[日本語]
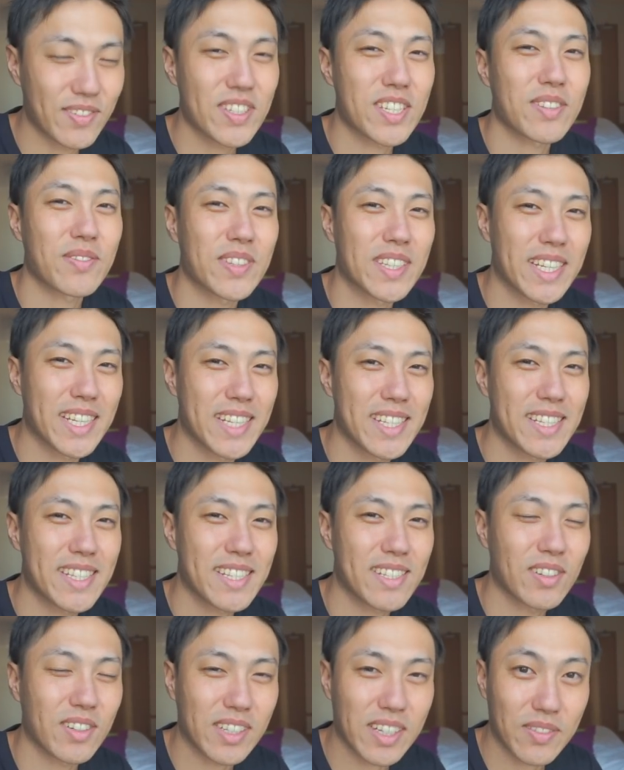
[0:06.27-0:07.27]
どうも、ショッピーで
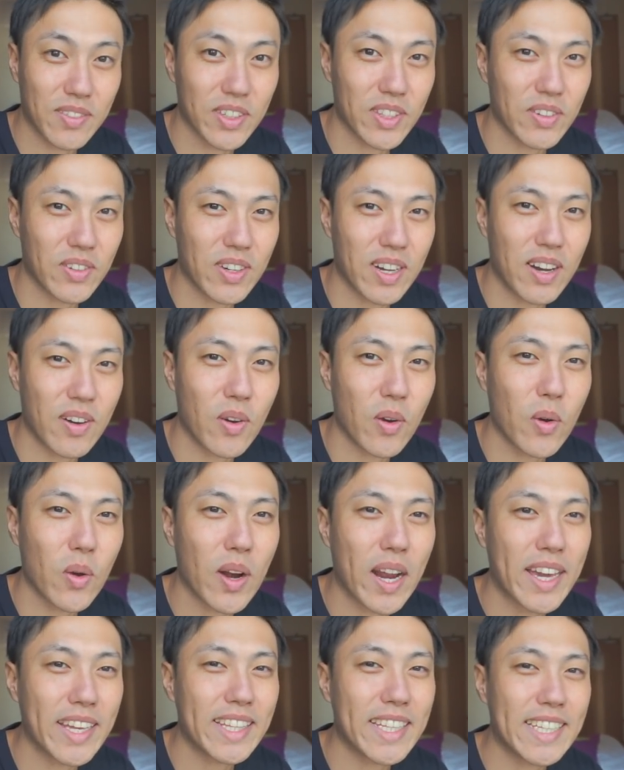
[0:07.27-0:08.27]
す。今回も動画をご
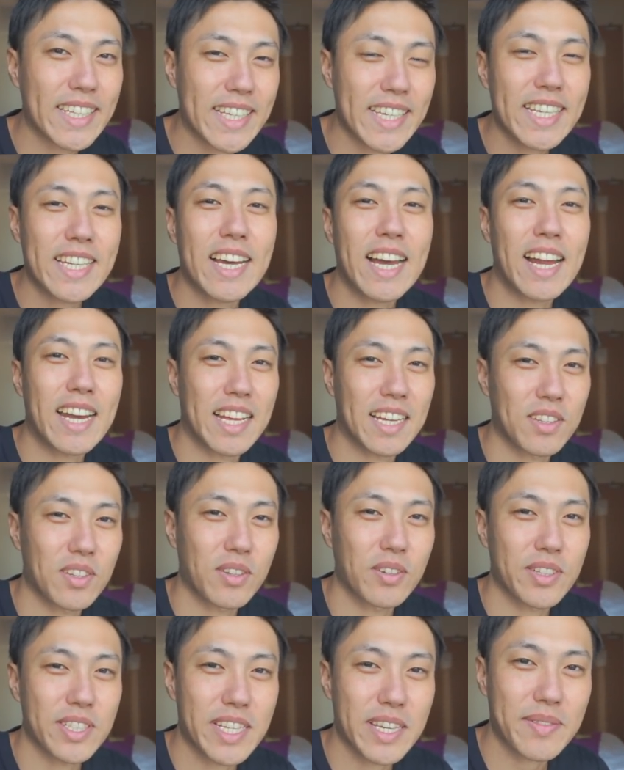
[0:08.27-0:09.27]
覧いただきありが
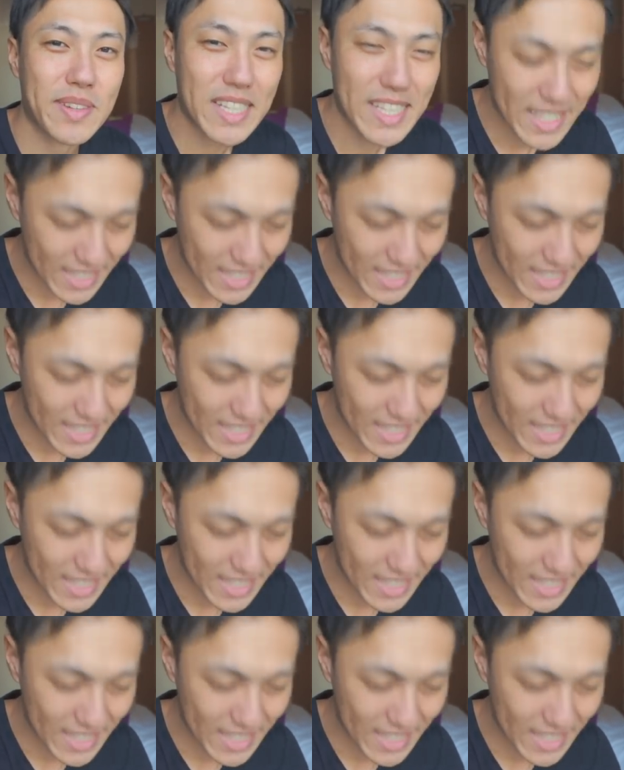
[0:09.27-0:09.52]
とうございま